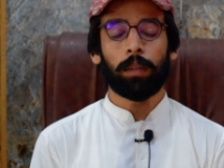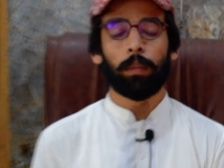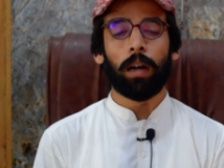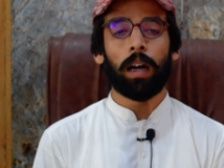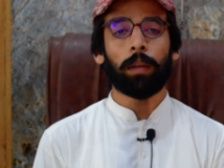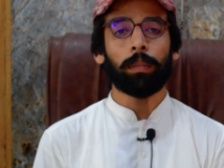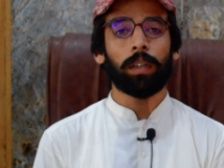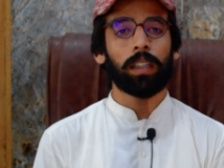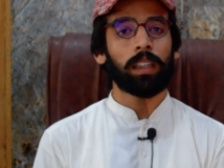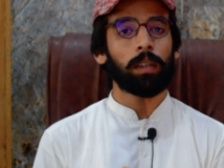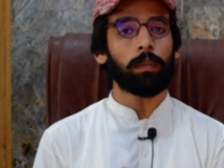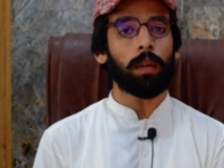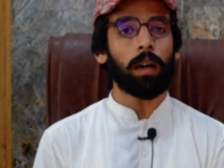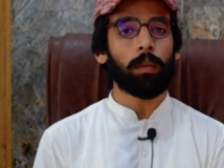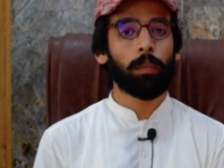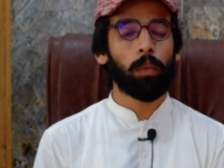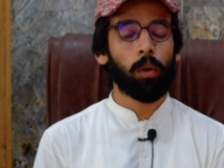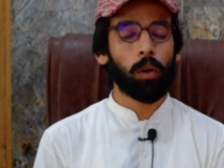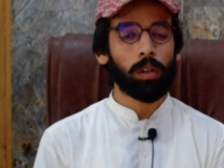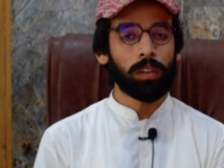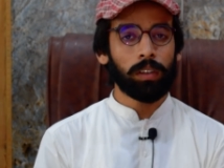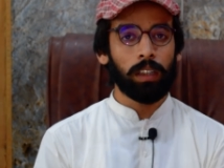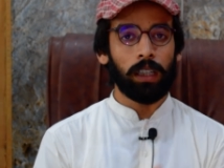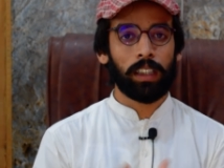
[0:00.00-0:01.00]
तमाम के तमाम
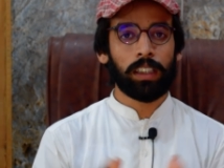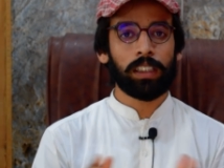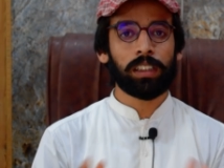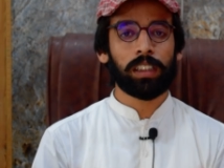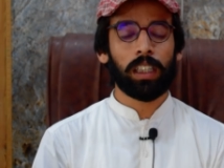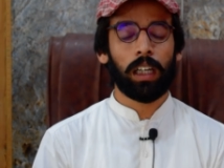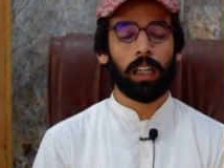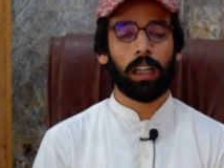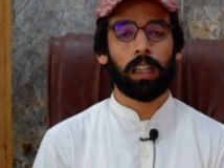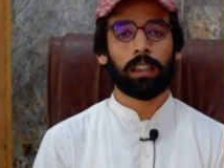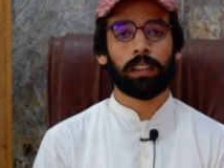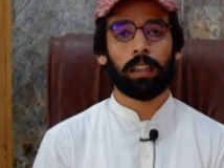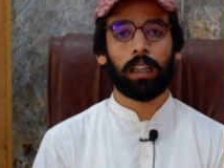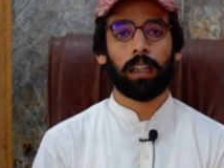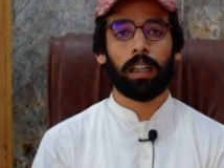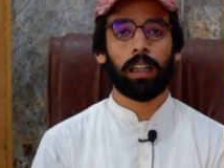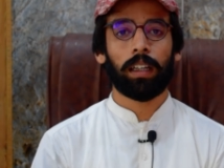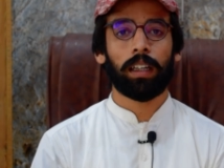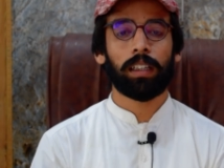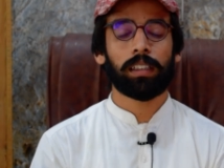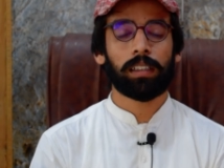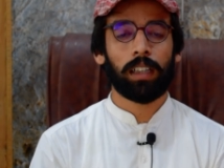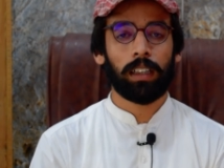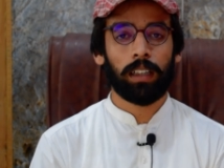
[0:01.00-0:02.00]
बोर्ड का इन ताला
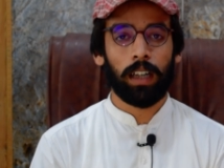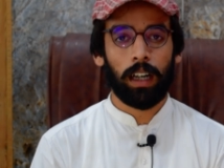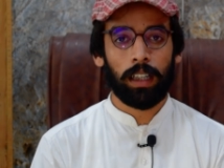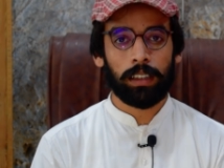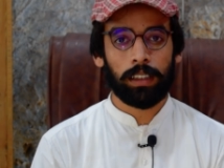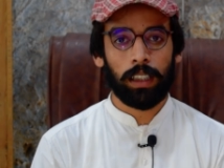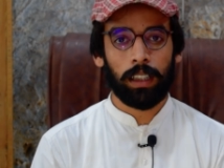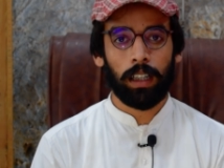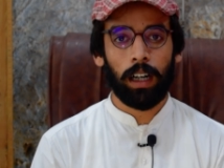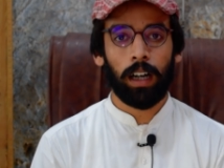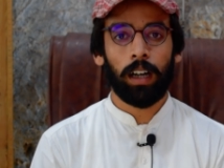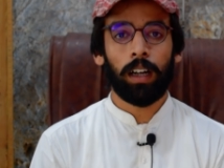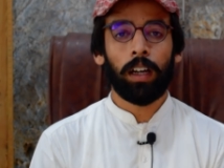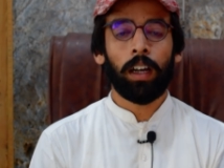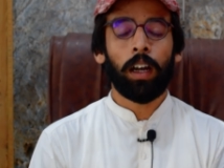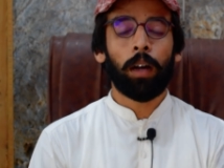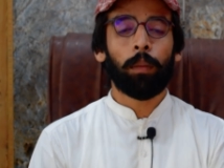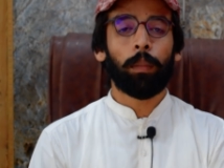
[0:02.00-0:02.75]
रिज़ल्ट आ जाएगा